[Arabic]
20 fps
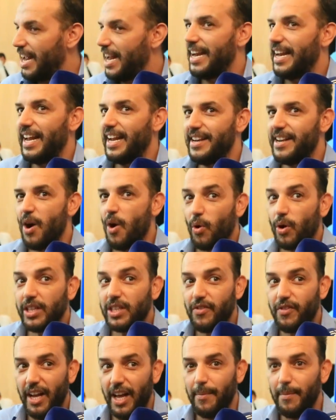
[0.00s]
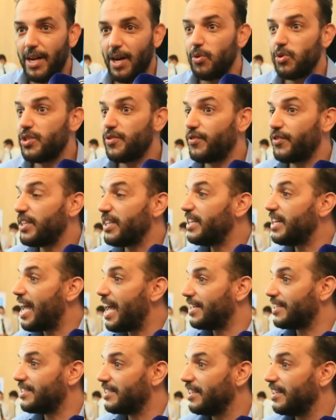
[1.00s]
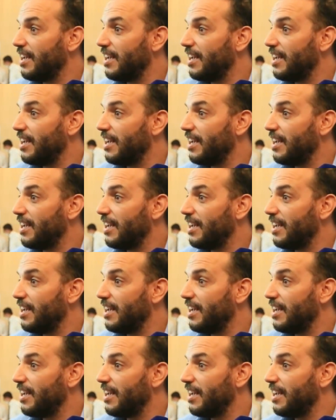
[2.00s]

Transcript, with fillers: لانه كنت في الحمله وشفت الناس